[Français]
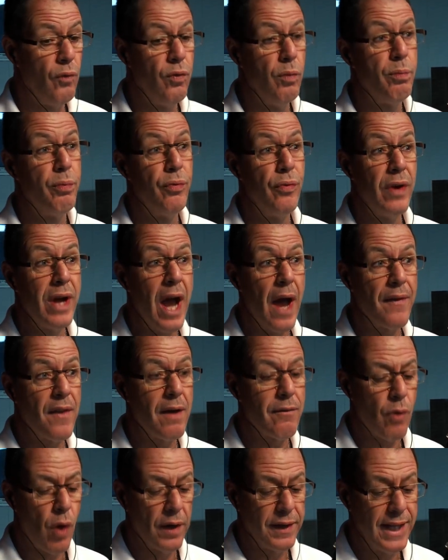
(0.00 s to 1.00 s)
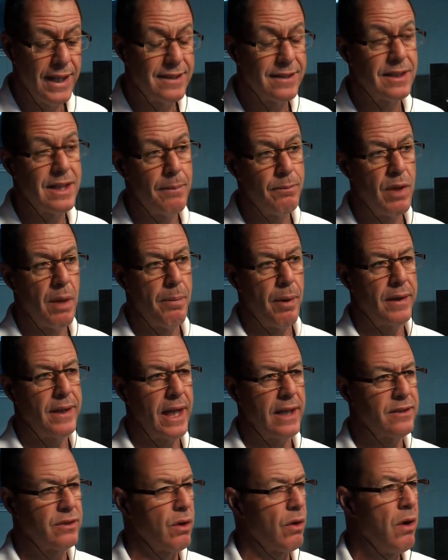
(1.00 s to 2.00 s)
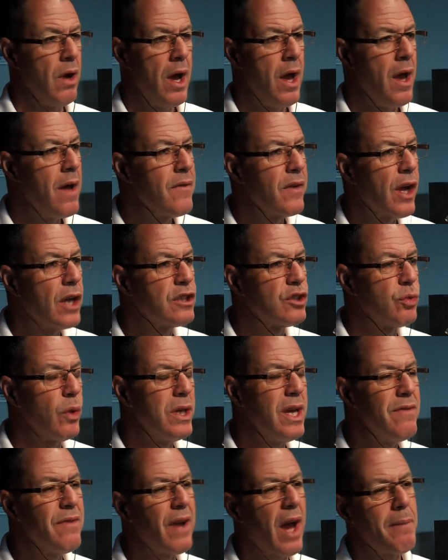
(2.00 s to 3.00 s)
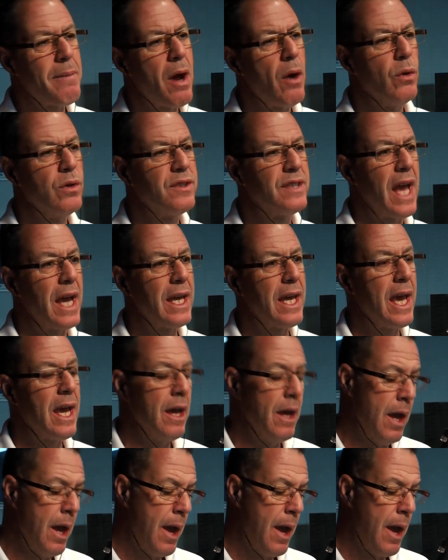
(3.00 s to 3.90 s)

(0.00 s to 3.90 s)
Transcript: vous pouvez en avoir des systèmes de protection que soyez vraiment aux aguets,